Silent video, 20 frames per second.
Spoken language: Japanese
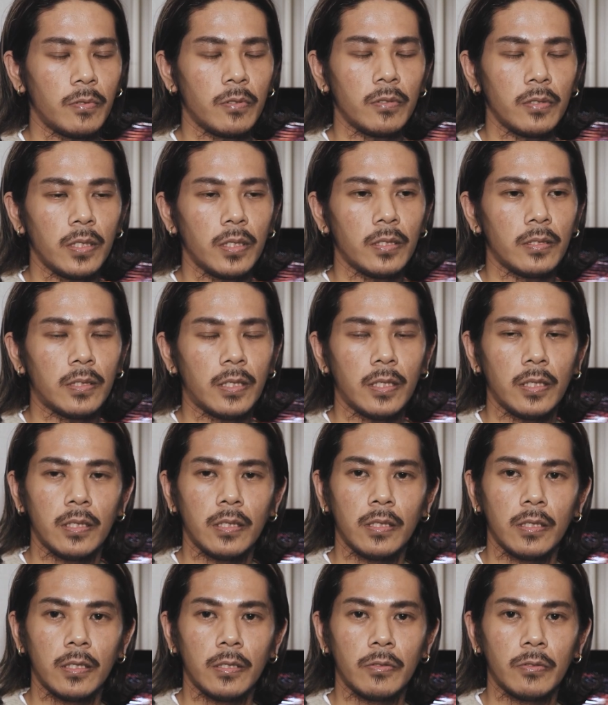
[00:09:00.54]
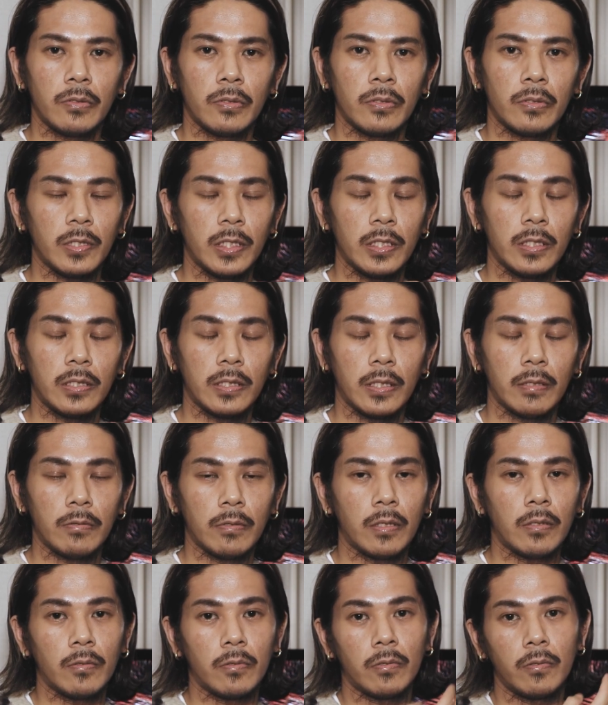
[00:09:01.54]
僕ね最近あのインスタと
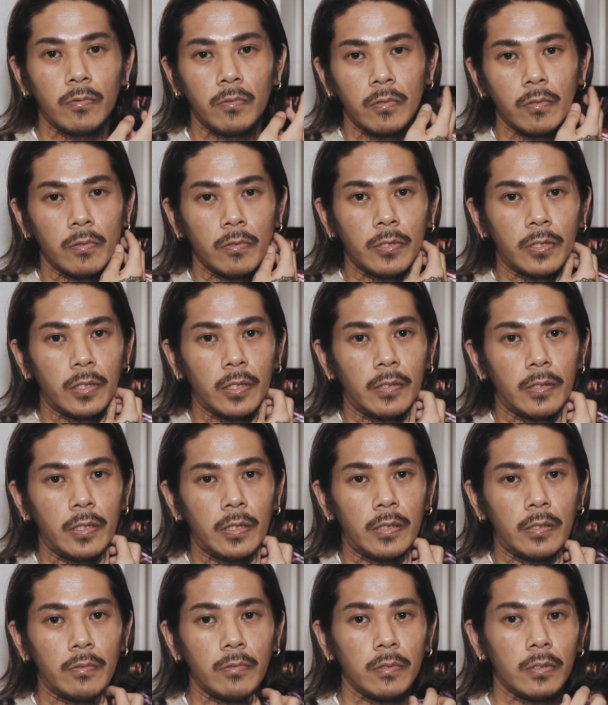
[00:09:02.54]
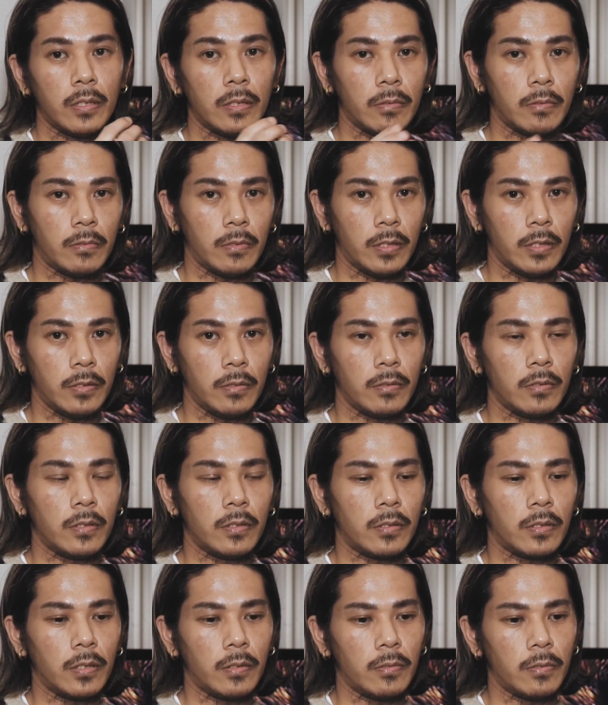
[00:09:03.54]
かをこうフォローしてくれた女の子がいるんで
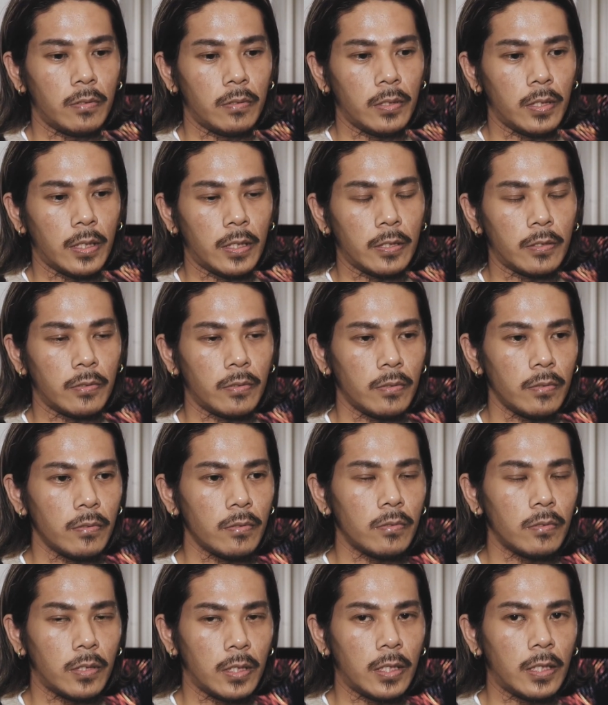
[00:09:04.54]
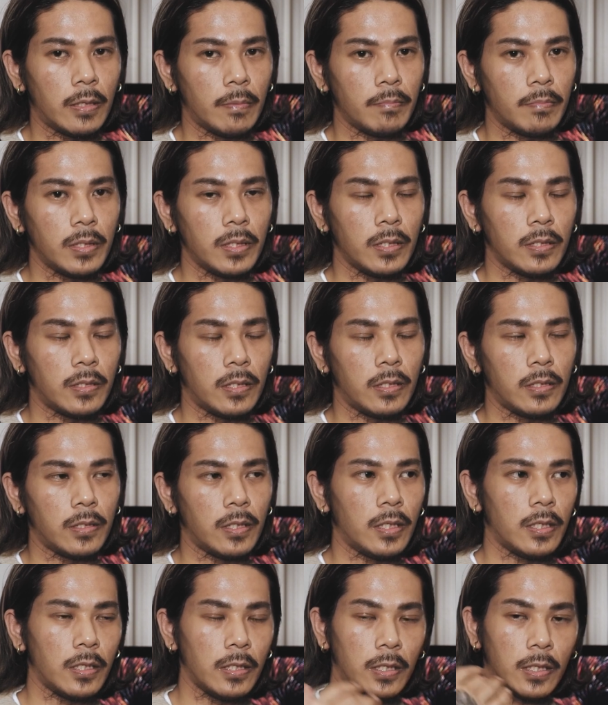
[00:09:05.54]
すけどなんかその子が備前さんに
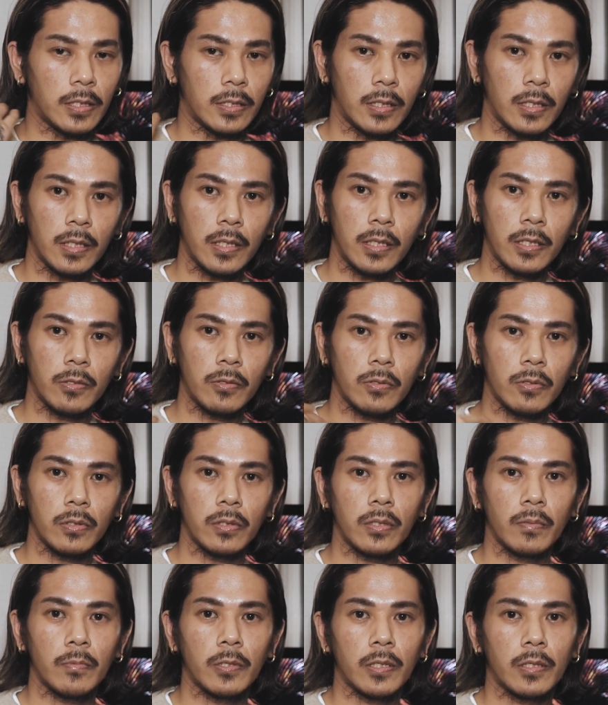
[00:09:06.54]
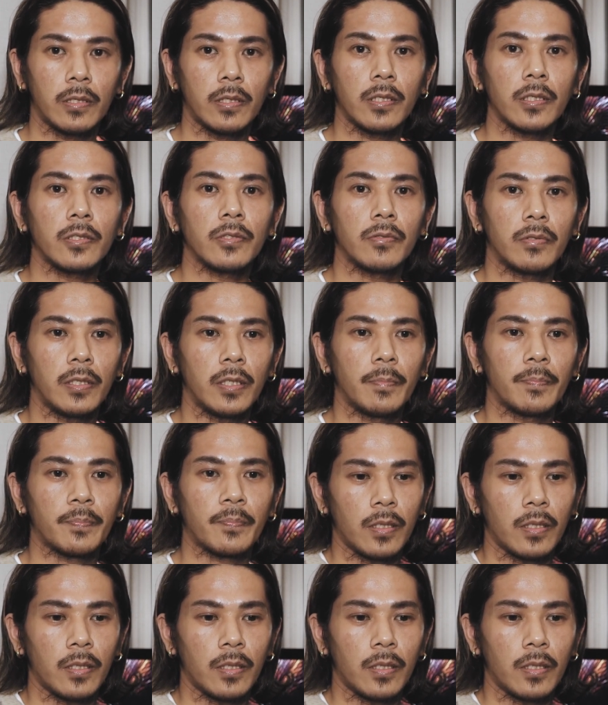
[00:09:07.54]
最近なんか背中を掘ってもらったらしくて「